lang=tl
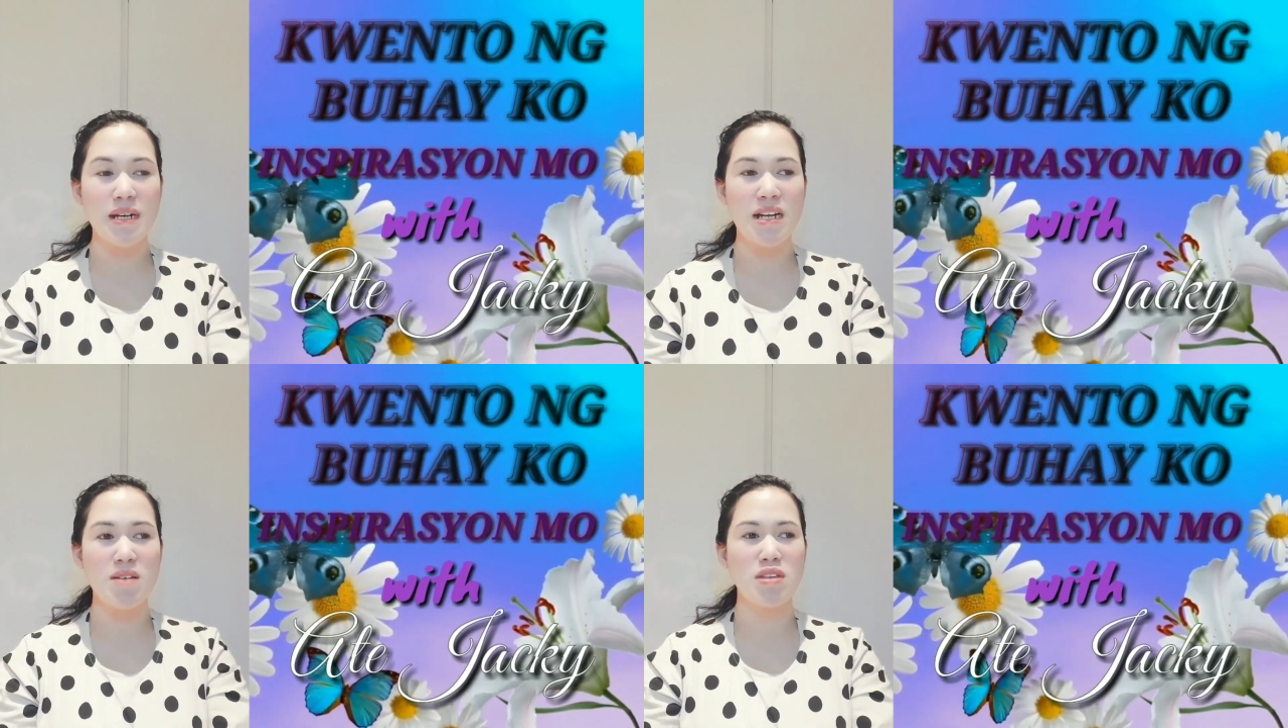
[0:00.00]

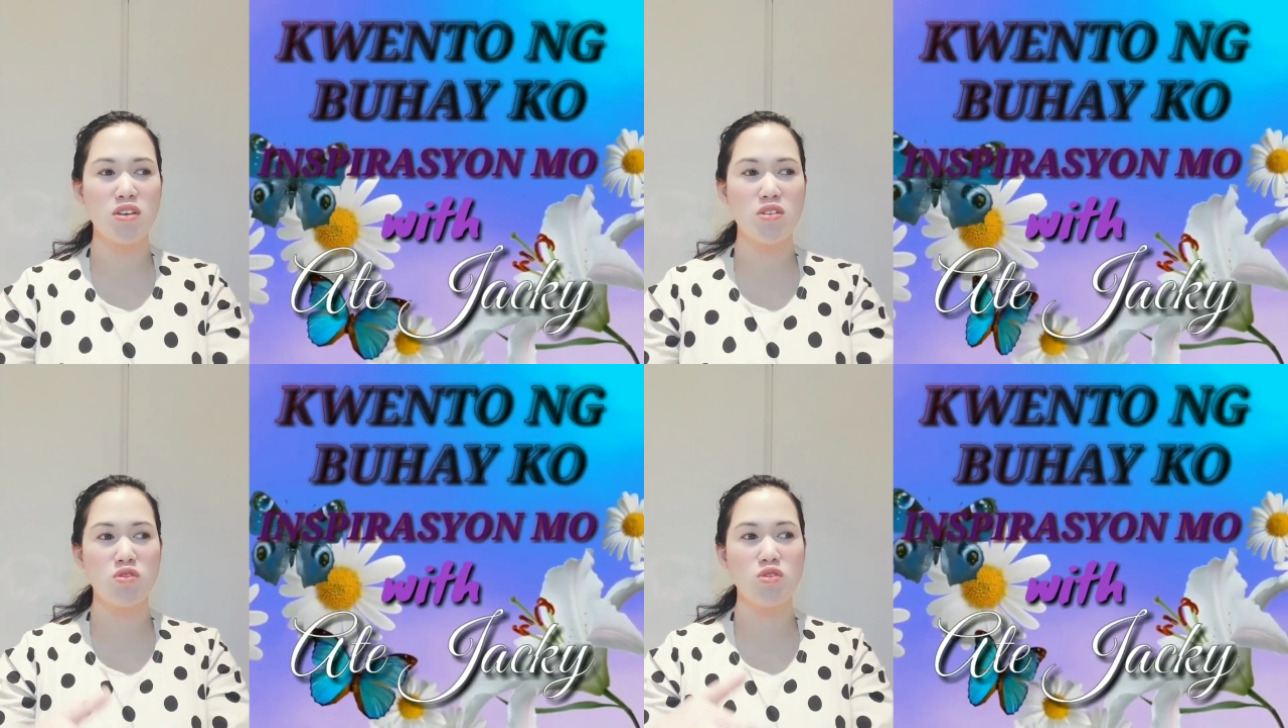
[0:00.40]
marami
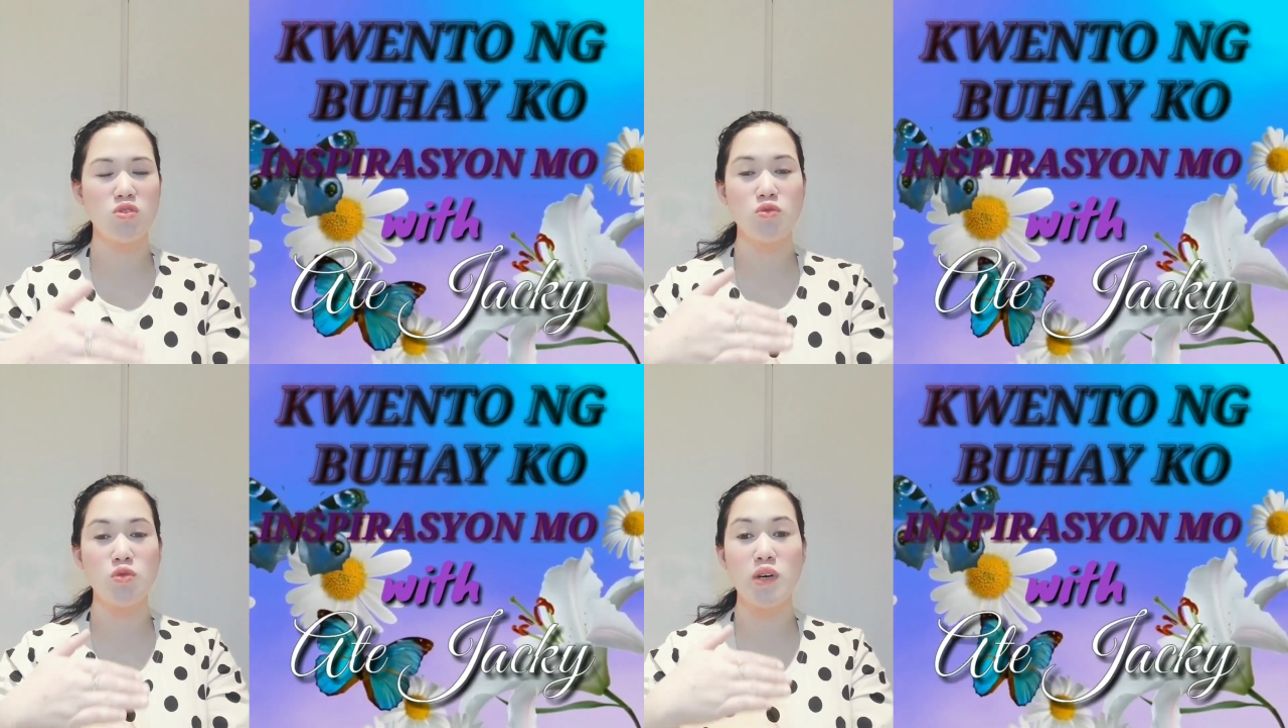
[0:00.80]
tayong
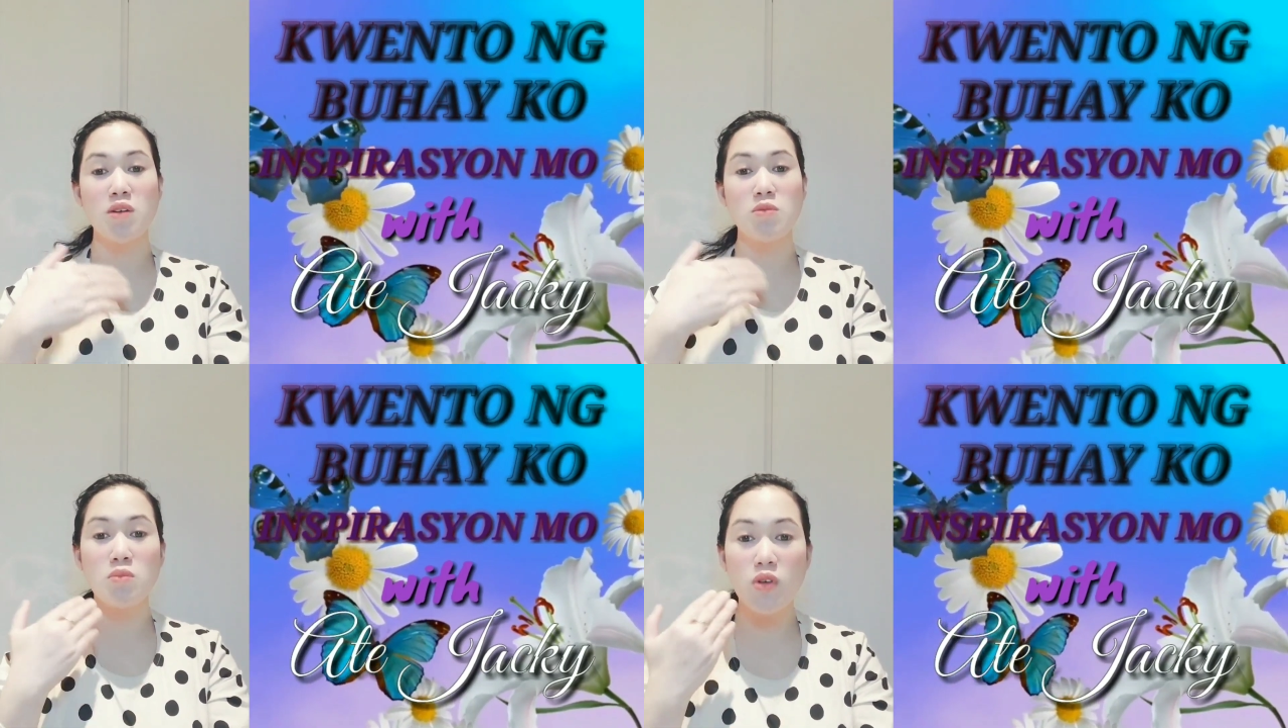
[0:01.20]
we
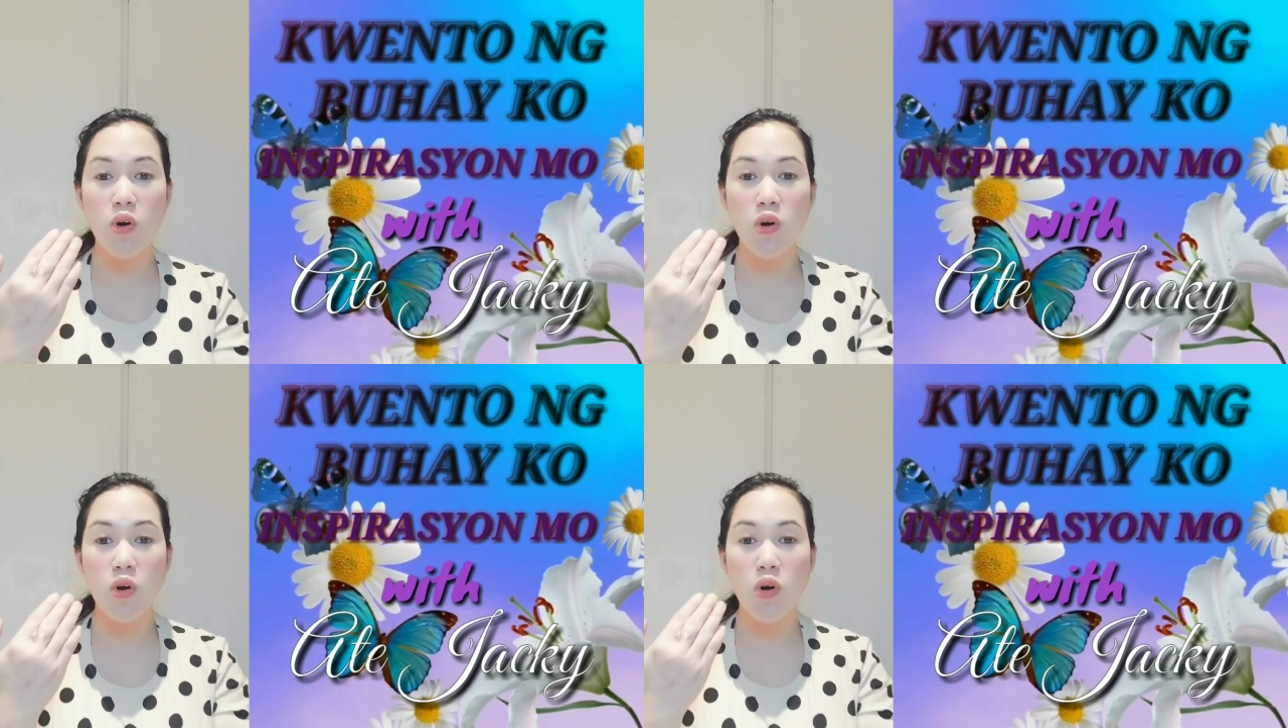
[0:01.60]
are